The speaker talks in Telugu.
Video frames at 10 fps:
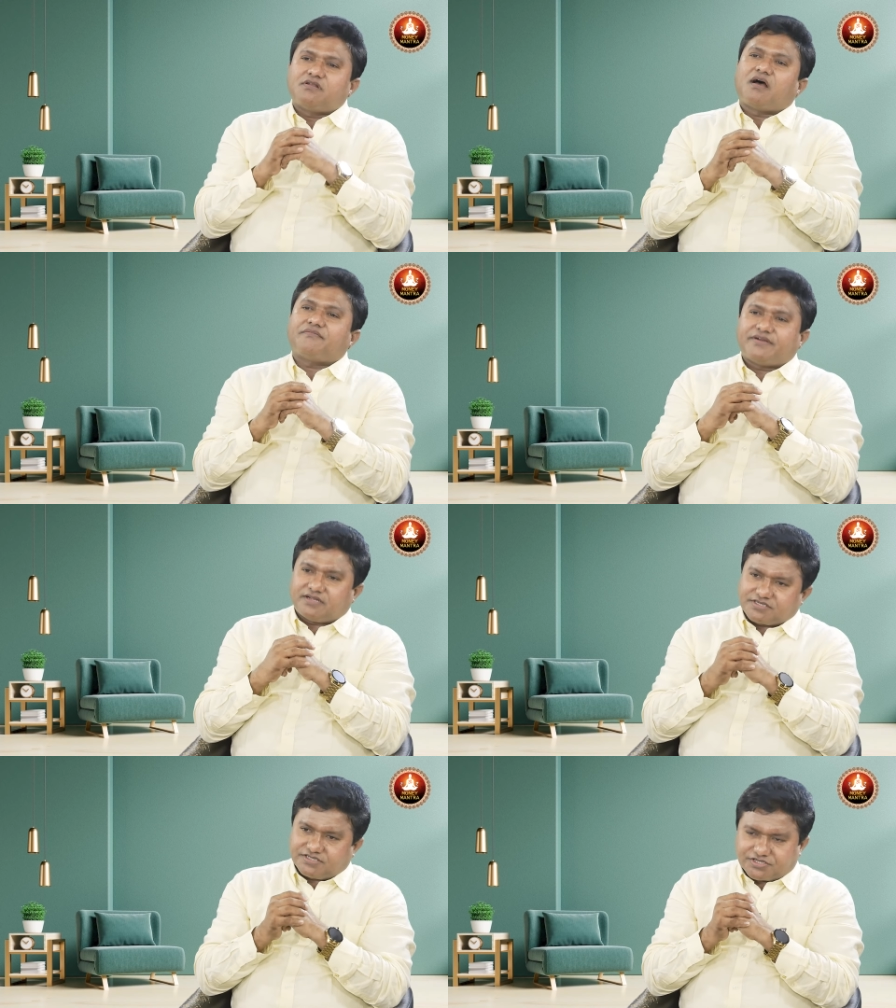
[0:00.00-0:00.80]
లా ఆఫ్
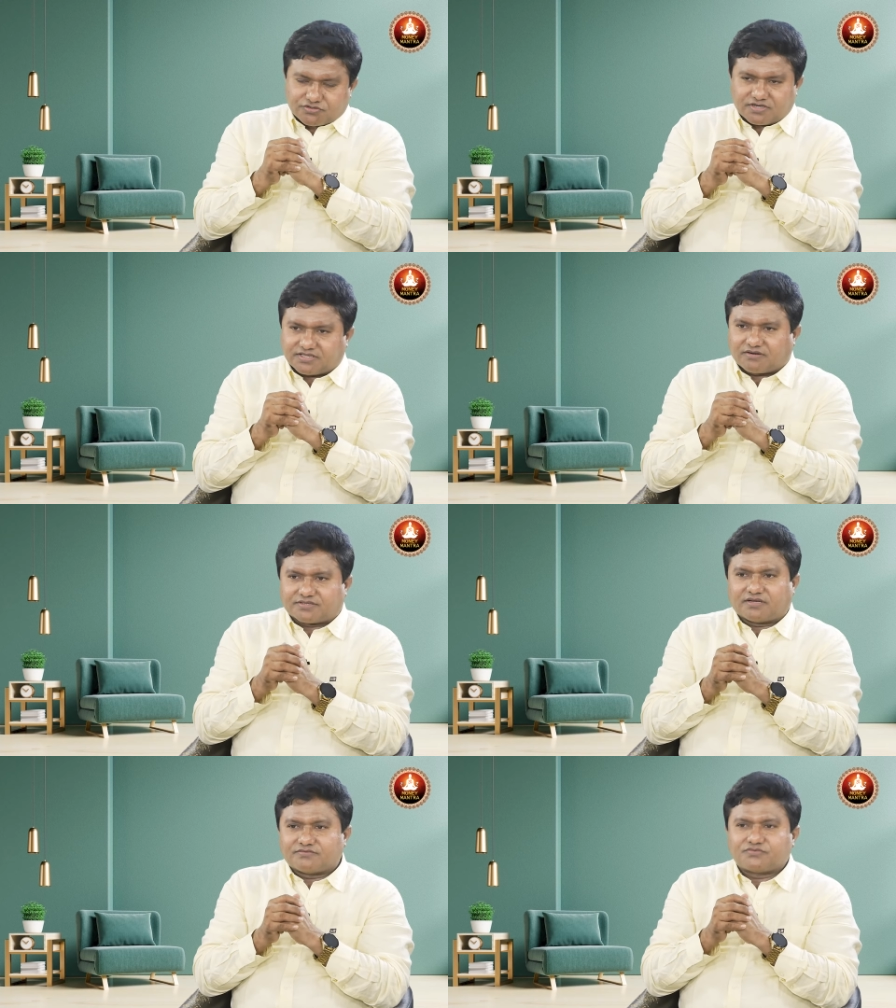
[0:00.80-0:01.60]
అట్రాక్షన్ నేర్చుకున్న
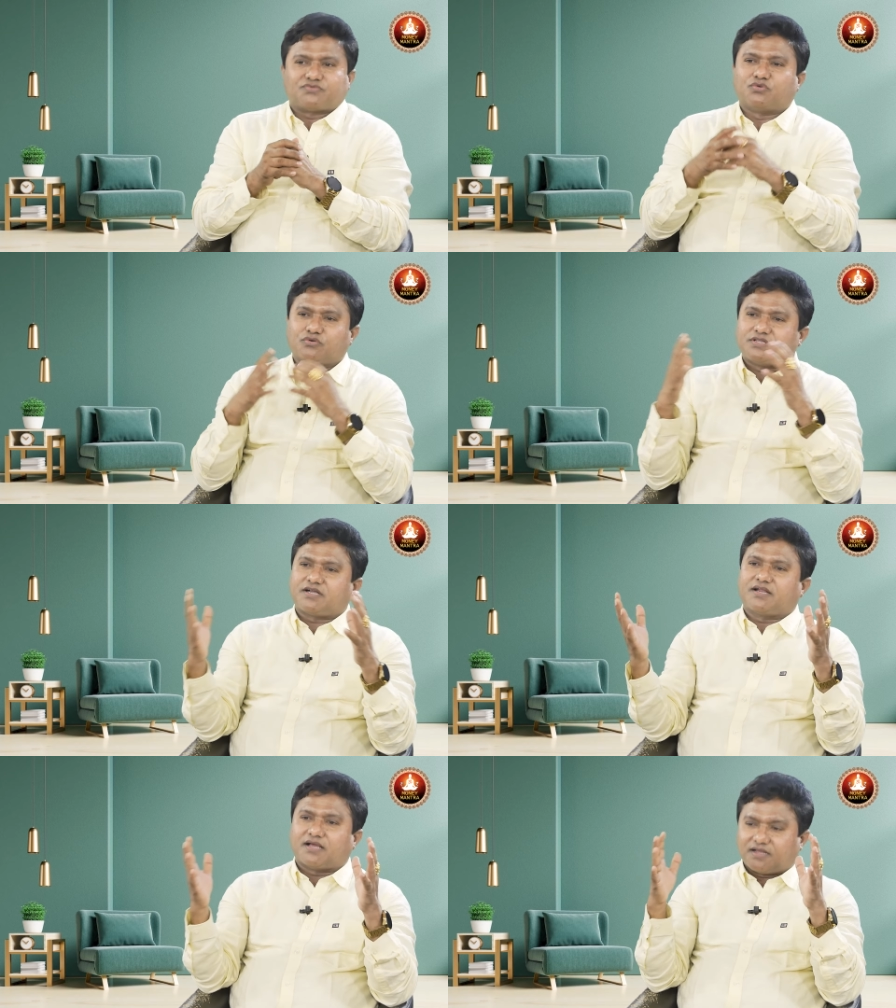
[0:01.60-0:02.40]
తర్వాత గురువు
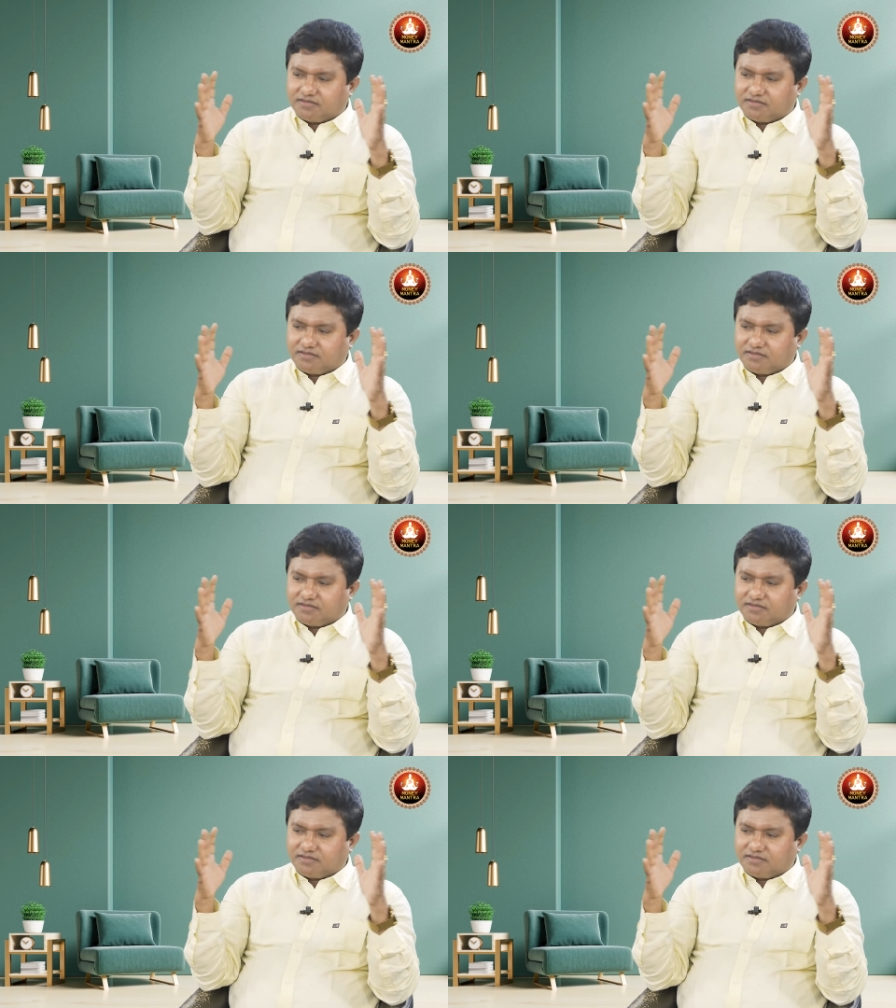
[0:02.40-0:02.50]
దగ్గర